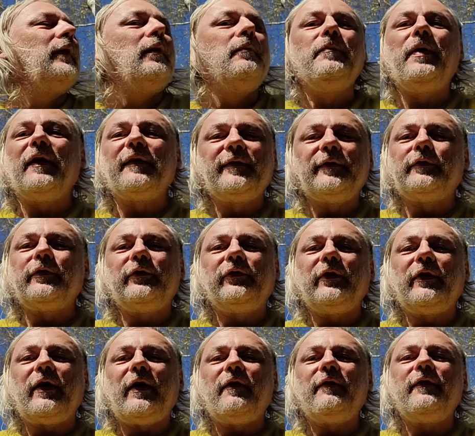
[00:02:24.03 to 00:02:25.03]
bardzo to
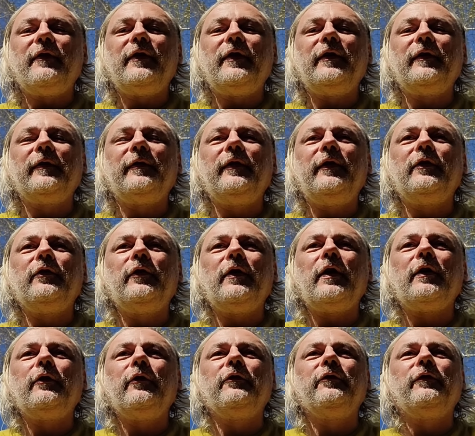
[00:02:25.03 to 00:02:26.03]
ciekawe jest i to
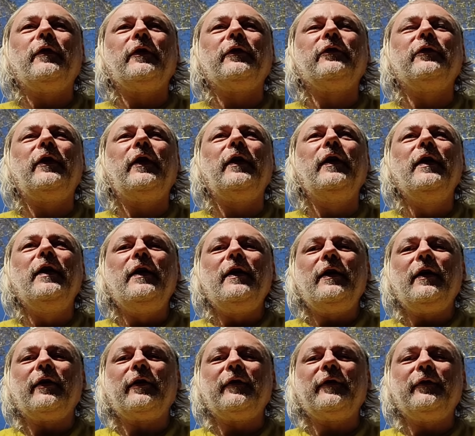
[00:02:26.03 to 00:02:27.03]
jakoś właśnie
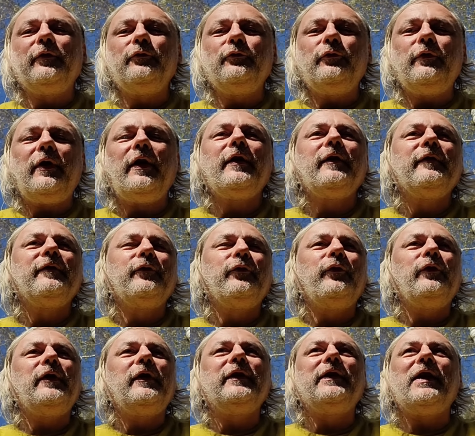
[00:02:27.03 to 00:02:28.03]
rezonuje w
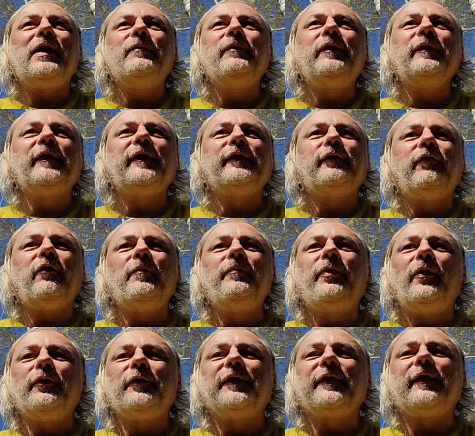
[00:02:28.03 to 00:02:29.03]
ogóle dla mnie ze słowem
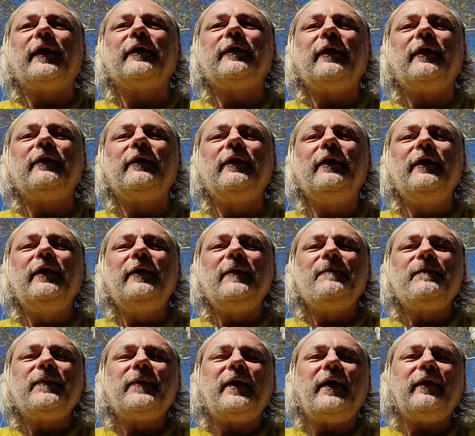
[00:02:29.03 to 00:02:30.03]
Polska, ten,
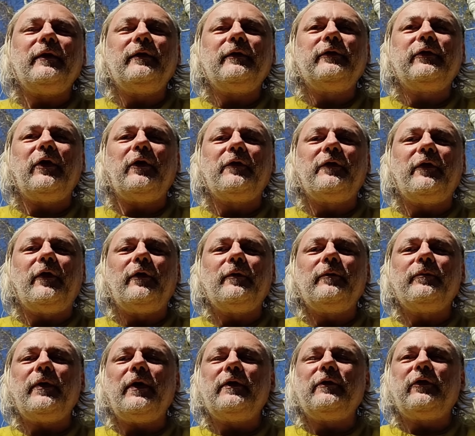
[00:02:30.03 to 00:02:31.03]
ten,
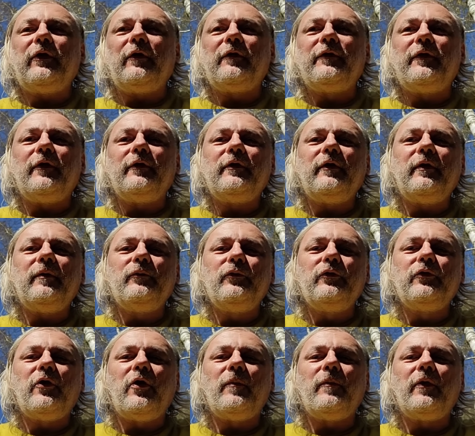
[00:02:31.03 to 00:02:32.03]
czerwo, ten czerwony
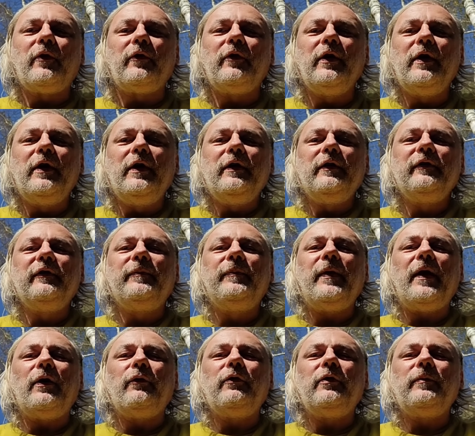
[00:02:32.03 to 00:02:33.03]
muchomor z
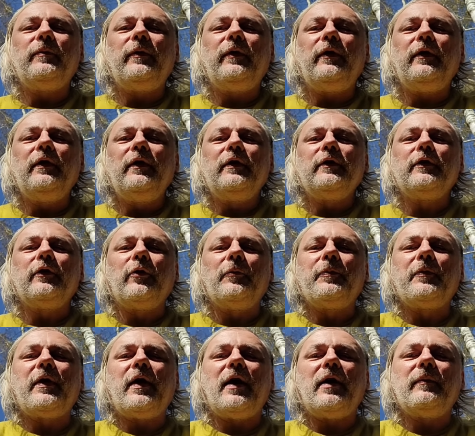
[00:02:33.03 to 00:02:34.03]
białymi
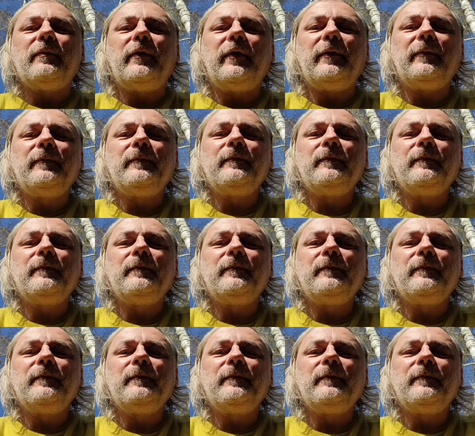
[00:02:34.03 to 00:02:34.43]
kropkami.